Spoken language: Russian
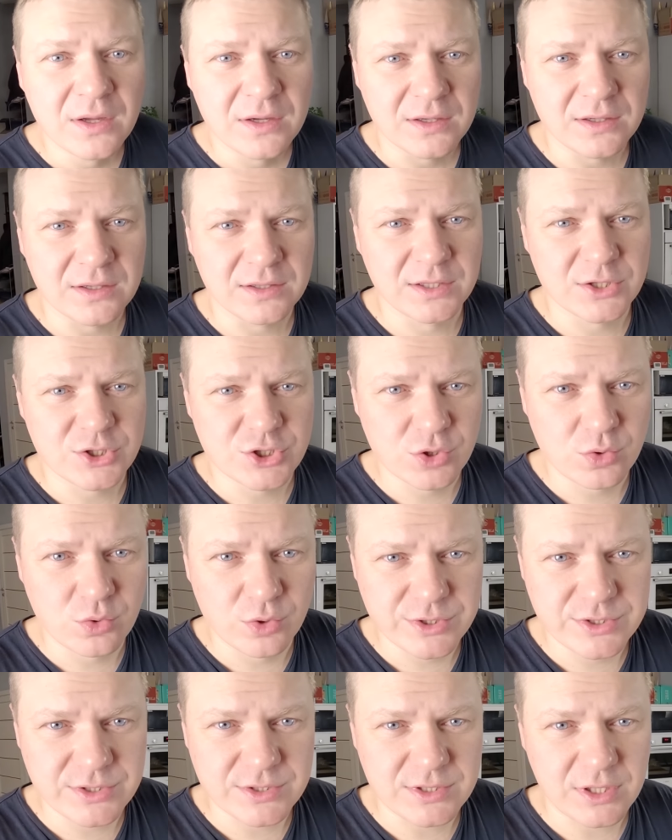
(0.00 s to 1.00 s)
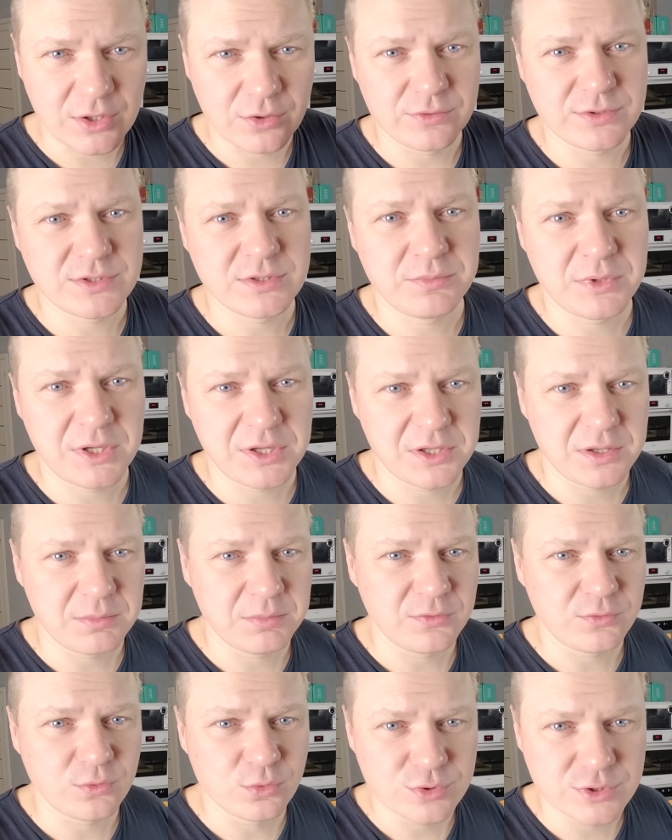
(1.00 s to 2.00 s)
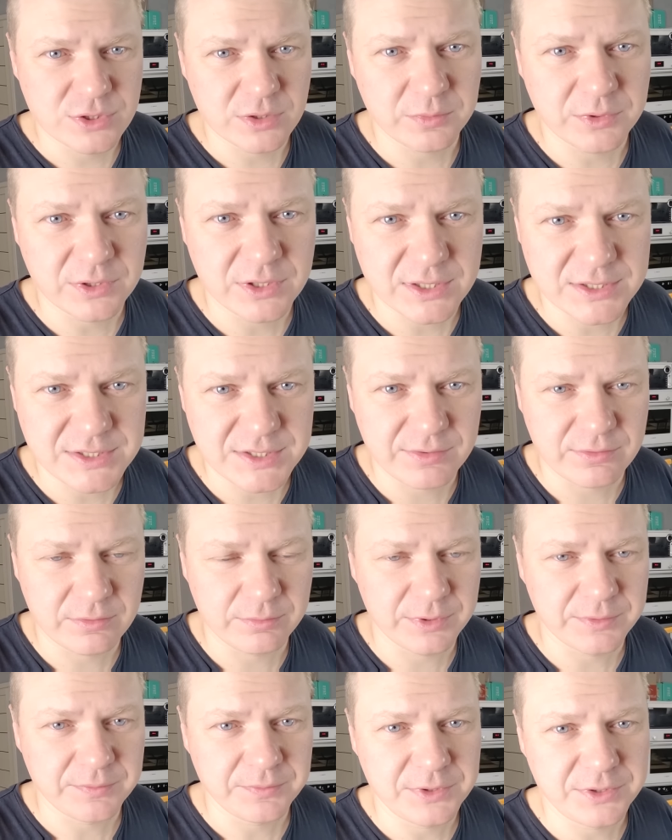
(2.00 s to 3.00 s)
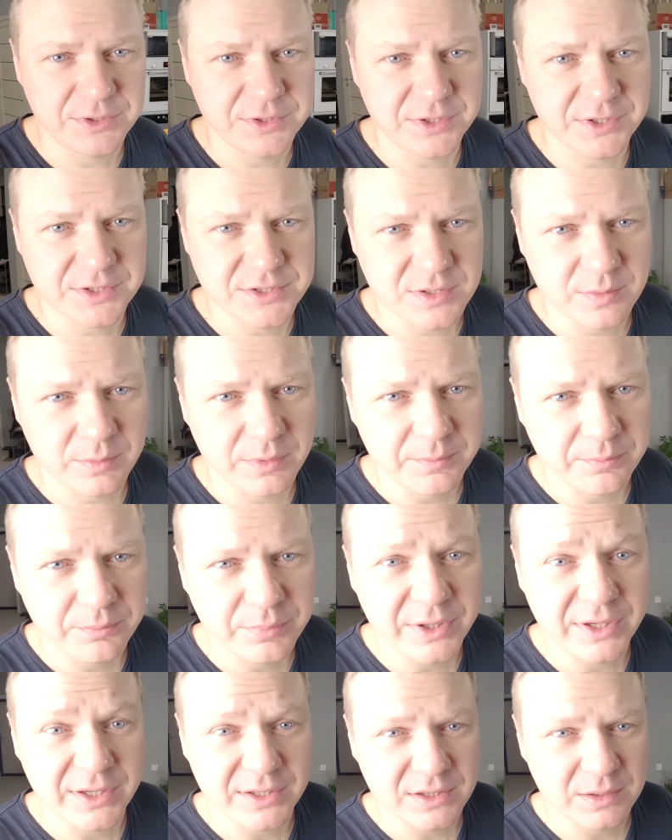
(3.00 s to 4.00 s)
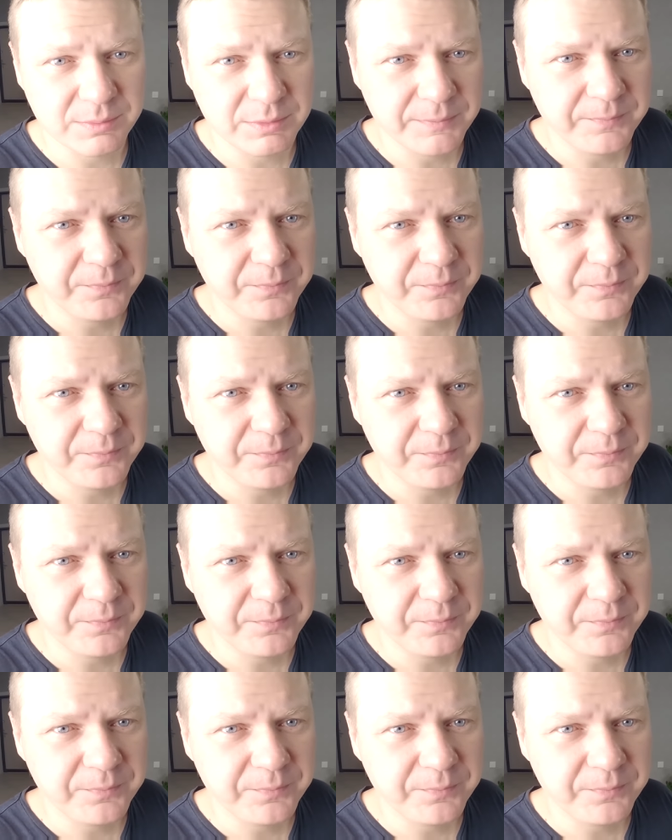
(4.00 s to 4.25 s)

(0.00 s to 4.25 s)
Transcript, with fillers: Э, даже кости становятся мягкими, вкусными, красивыми, интересными, приятными.